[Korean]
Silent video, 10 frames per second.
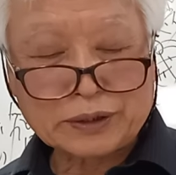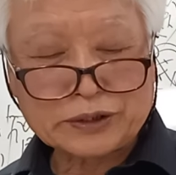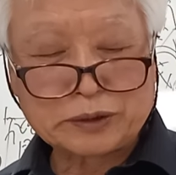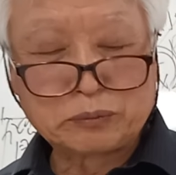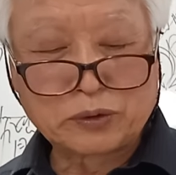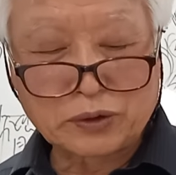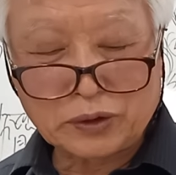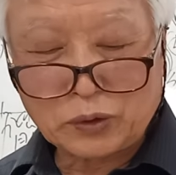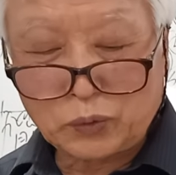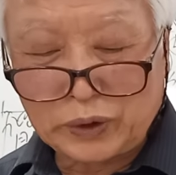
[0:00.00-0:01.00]

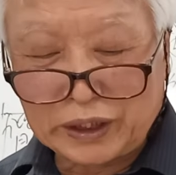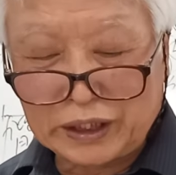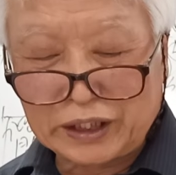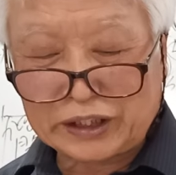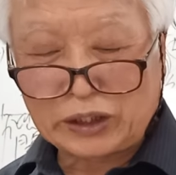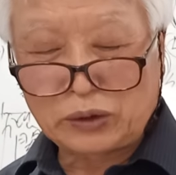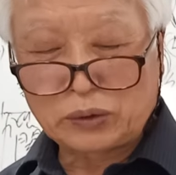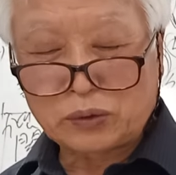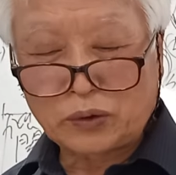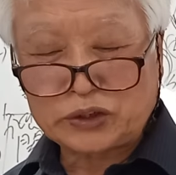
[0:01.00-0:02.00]
신물은 위
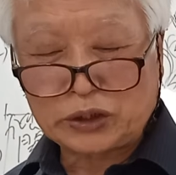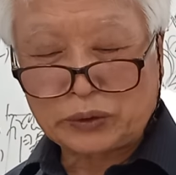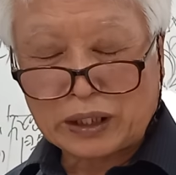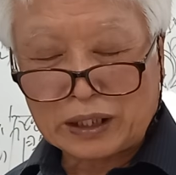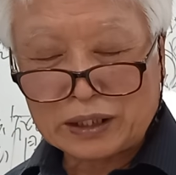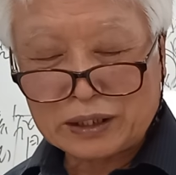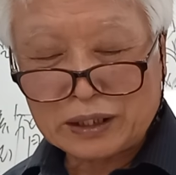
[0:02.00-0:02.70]
띄우고 식이라.